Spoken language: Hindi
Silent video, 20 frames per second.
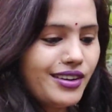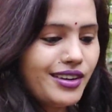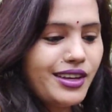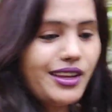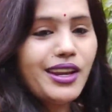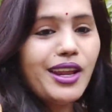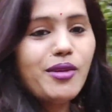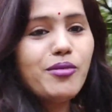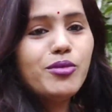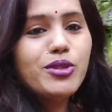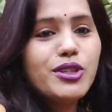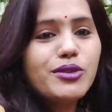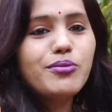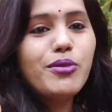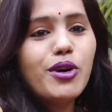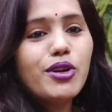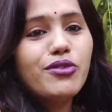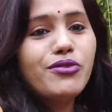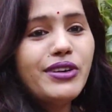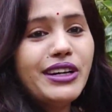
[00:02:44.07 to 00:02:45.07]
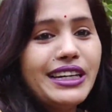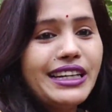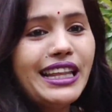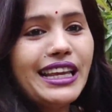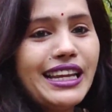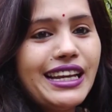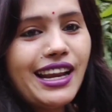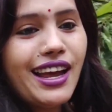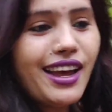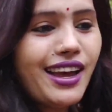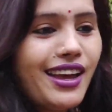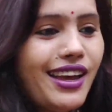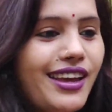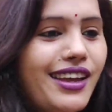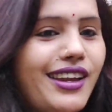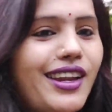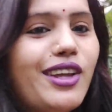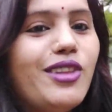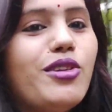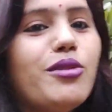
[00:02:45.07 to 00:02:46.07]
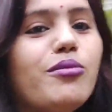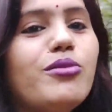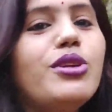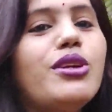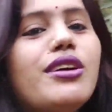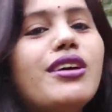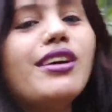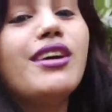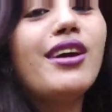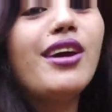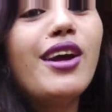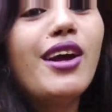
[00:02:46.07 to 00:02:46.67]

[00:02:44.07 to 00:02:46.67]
कि नहीं मुझे बहुत फिट दिखना है नहीं तो मुझे